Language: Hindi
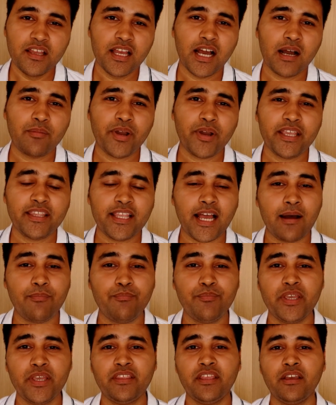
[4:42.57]
अब गाइज
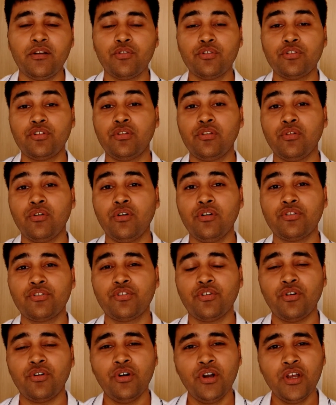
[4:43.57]
आप में से कुछ लोग
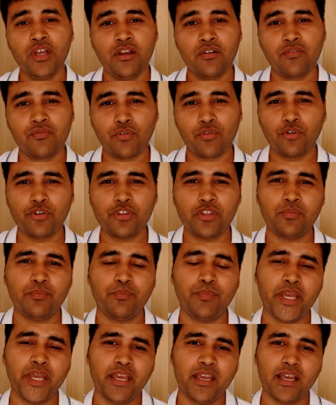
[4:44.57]
जो फ़ोन्स
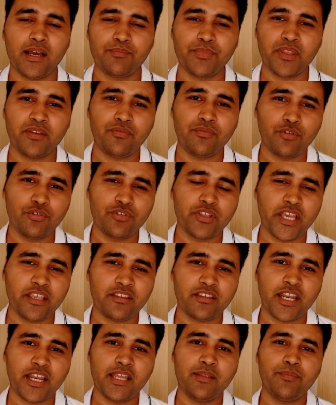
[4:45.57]
पे अपने फ़ोन के
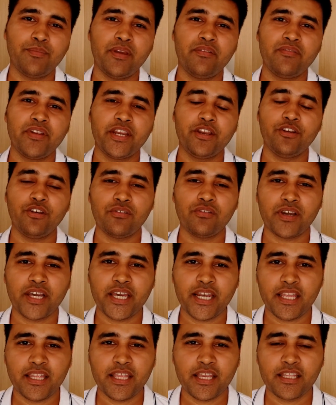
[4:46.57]
स्क्रीन पे वीडियोस
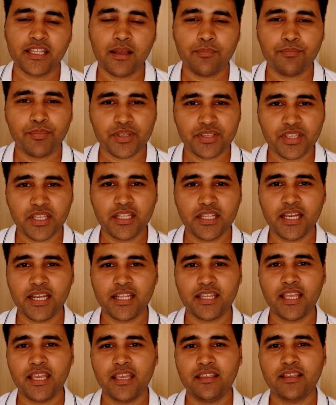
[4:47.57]
वगैरह देखना पसंद
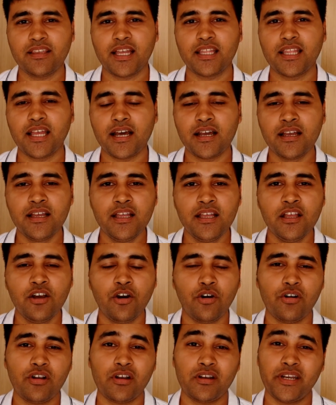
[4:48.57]
करते हैं ज़्यादा
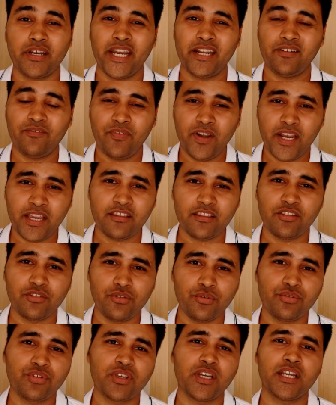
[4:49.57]
और नेटफ्लिक्स
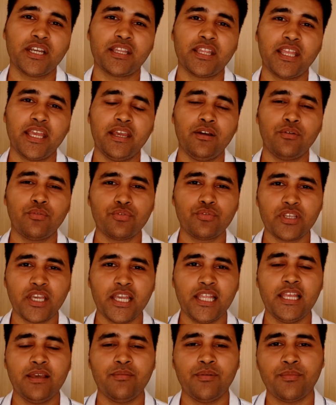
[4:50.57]
यूज़ करते हैं
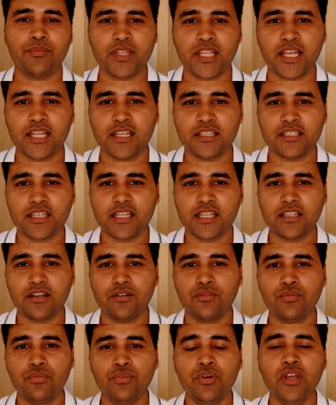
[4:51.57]
उनके लिए मैं बताना चाहता
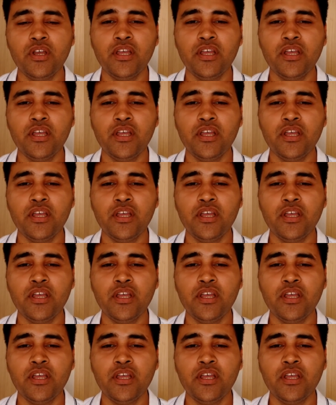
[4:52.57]
हूँ